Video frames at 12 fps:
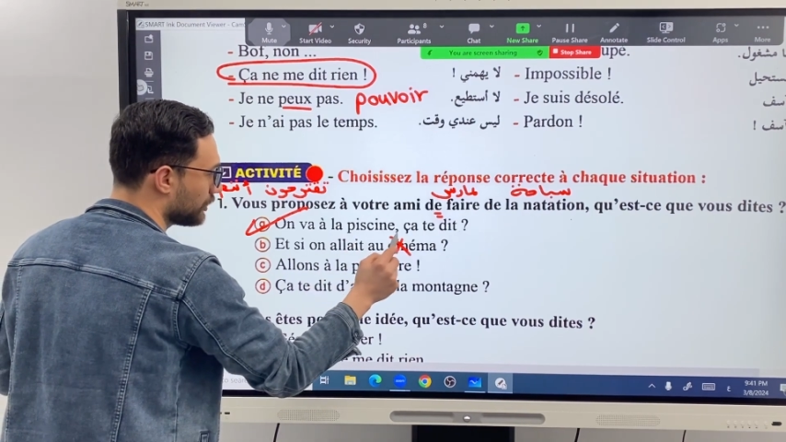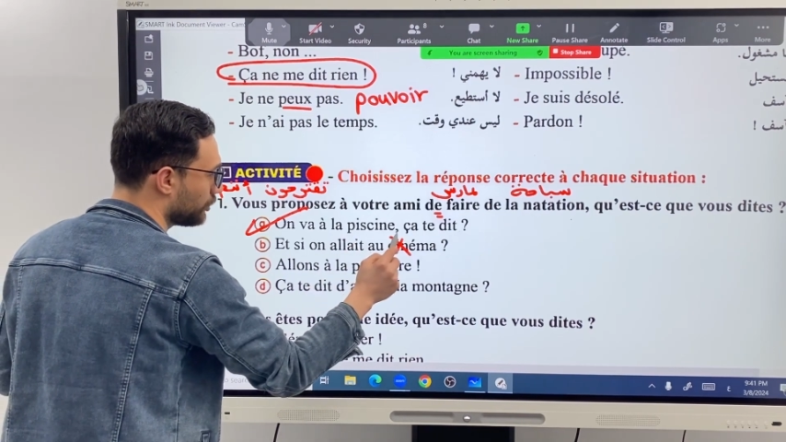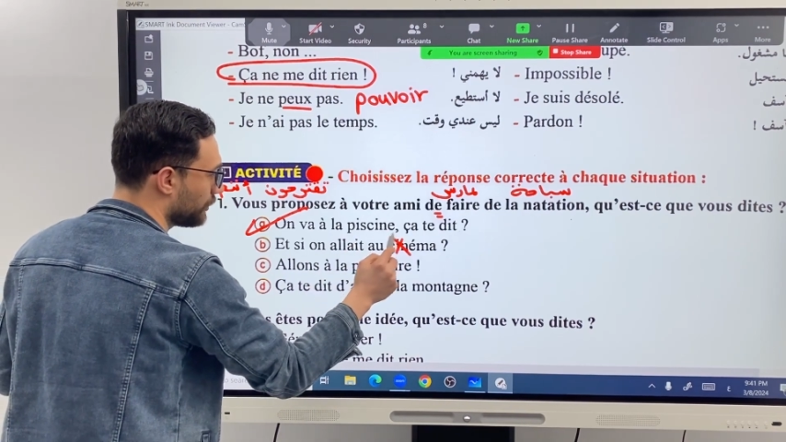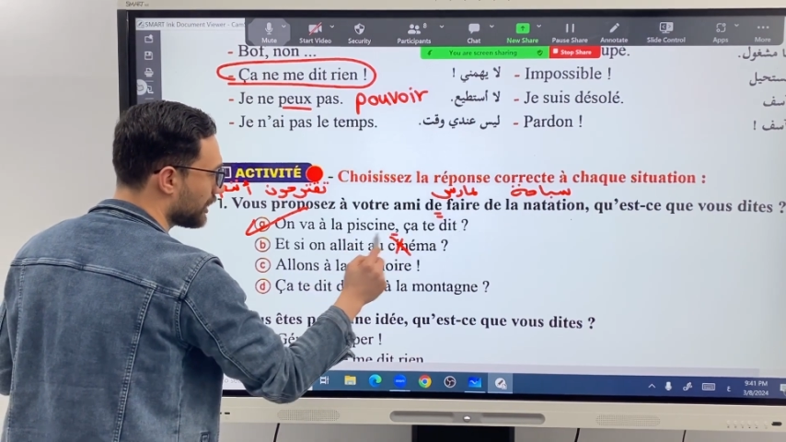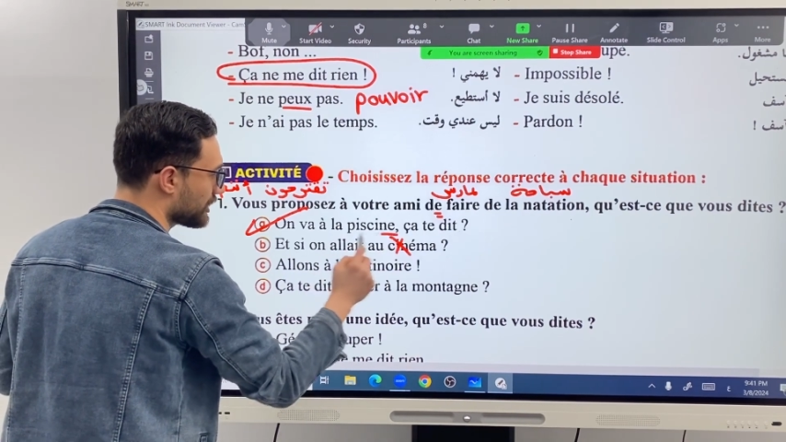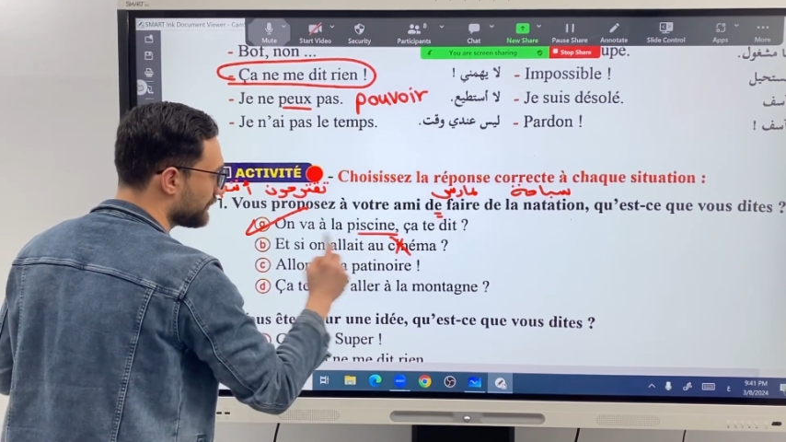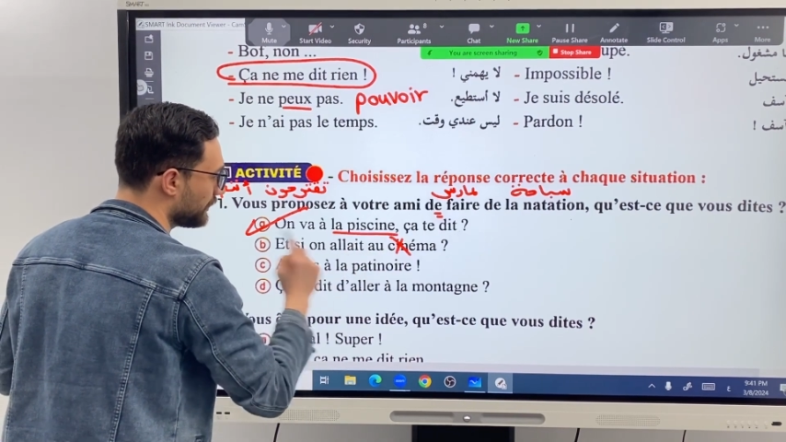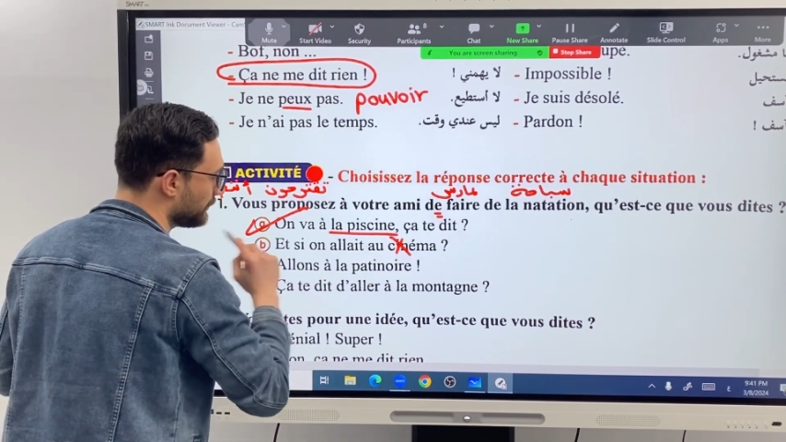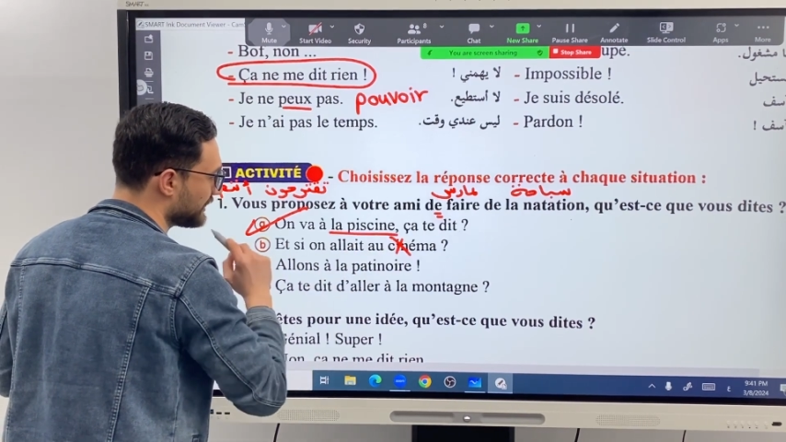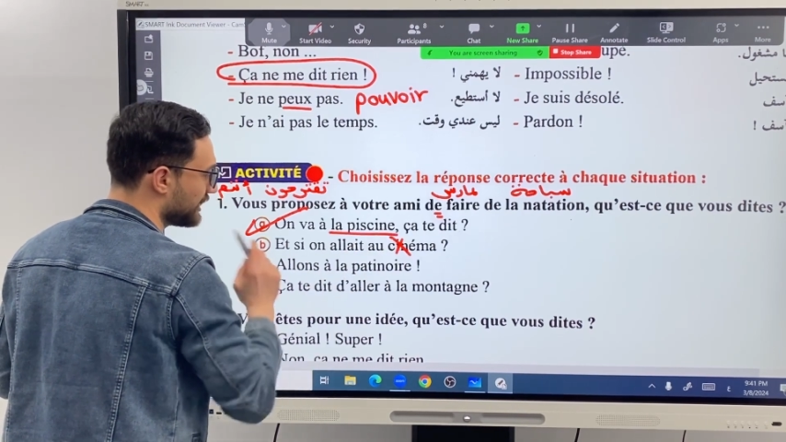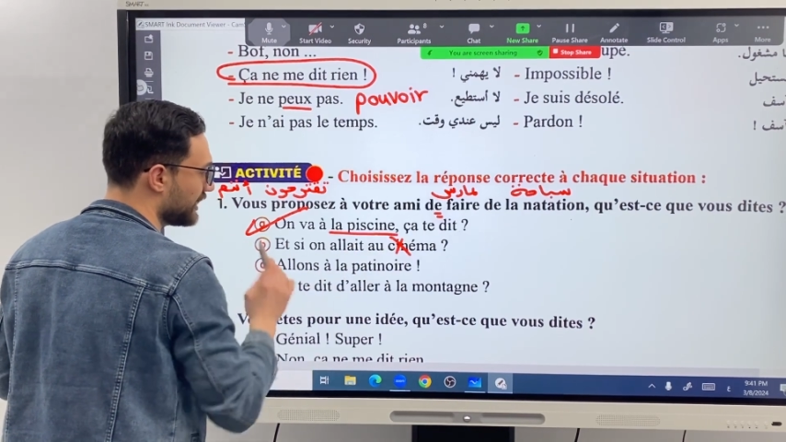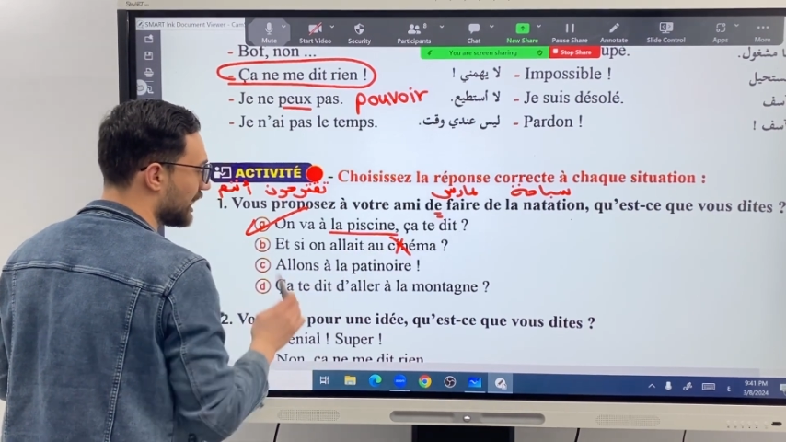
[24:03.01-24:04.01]
تمارس في
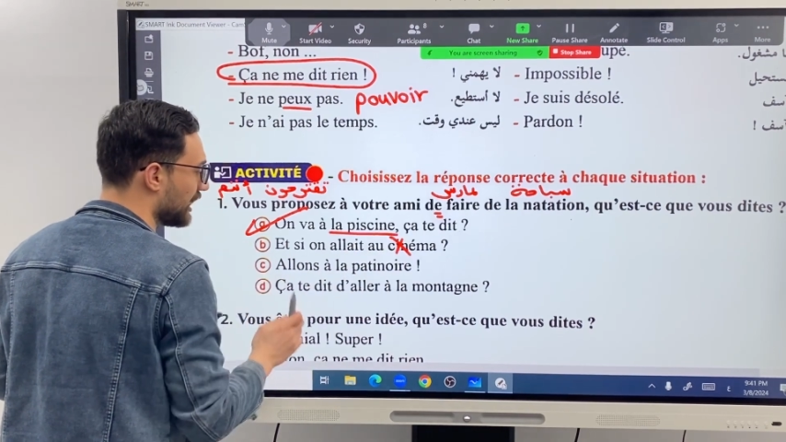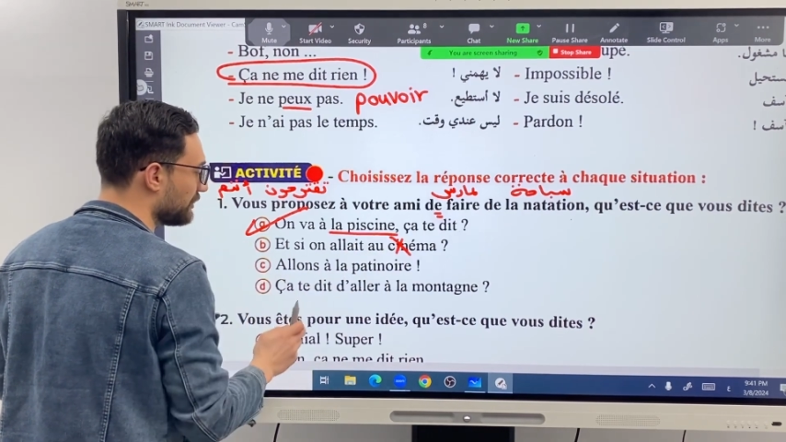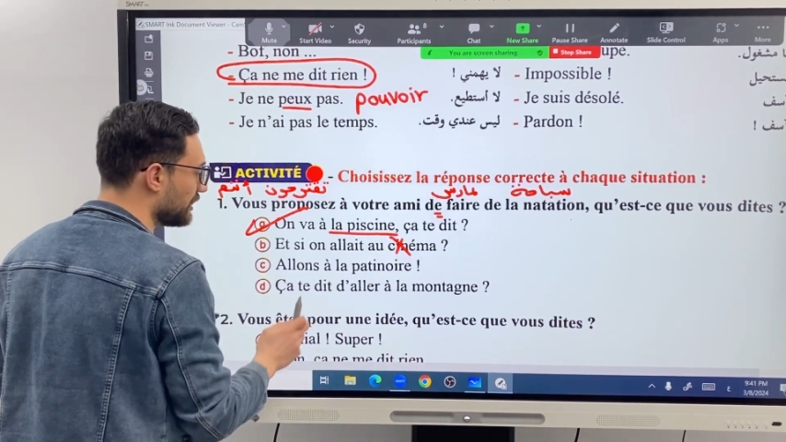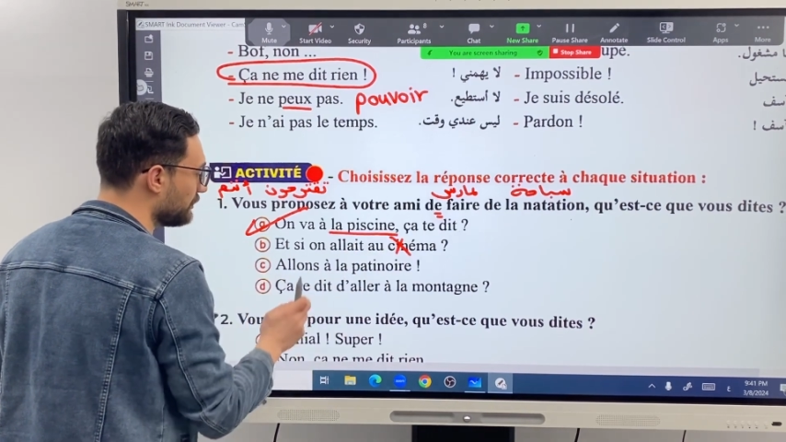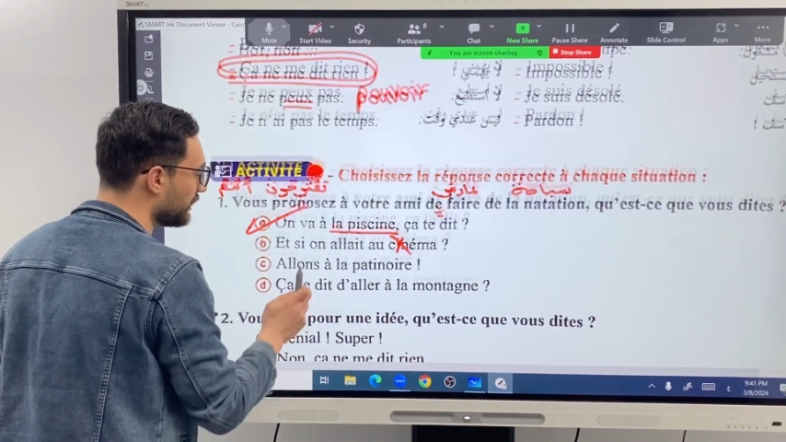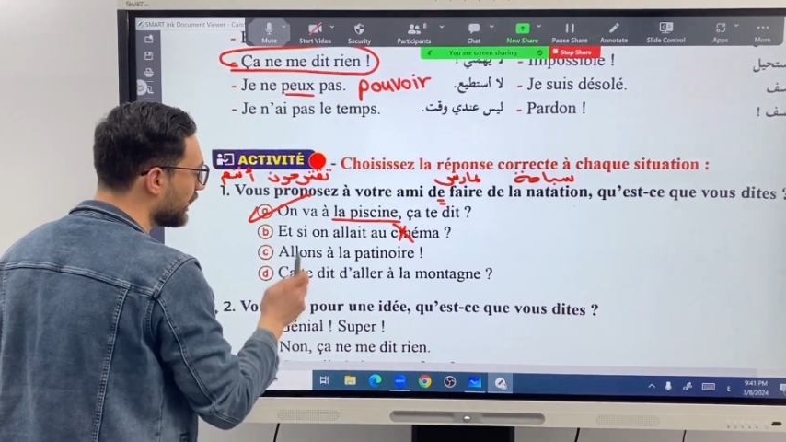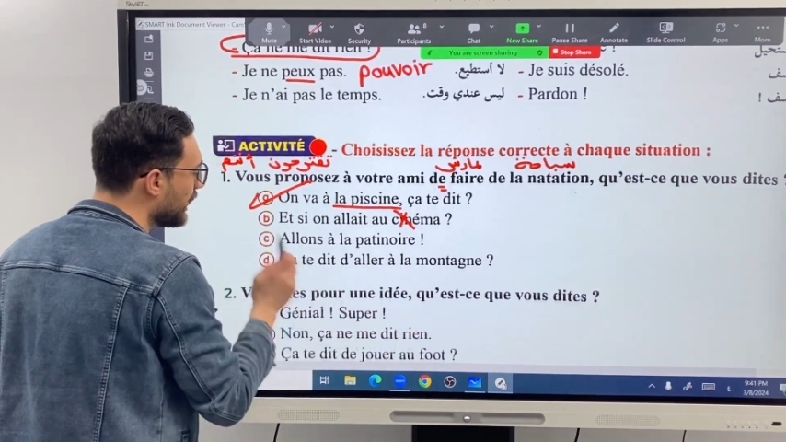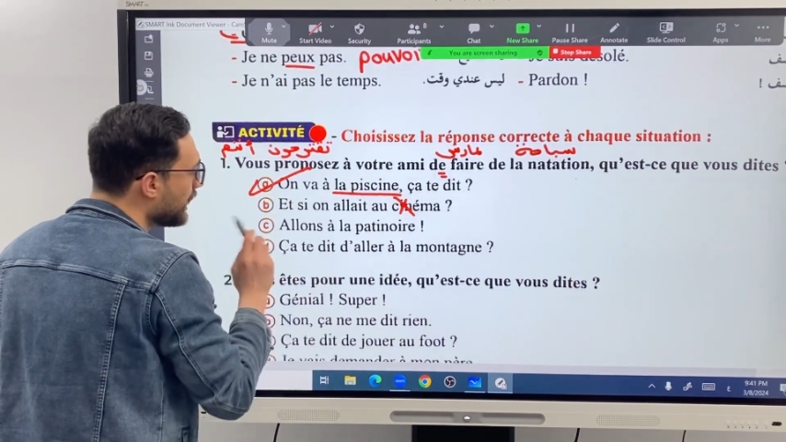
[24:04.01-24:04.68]
البسين يا حبيبي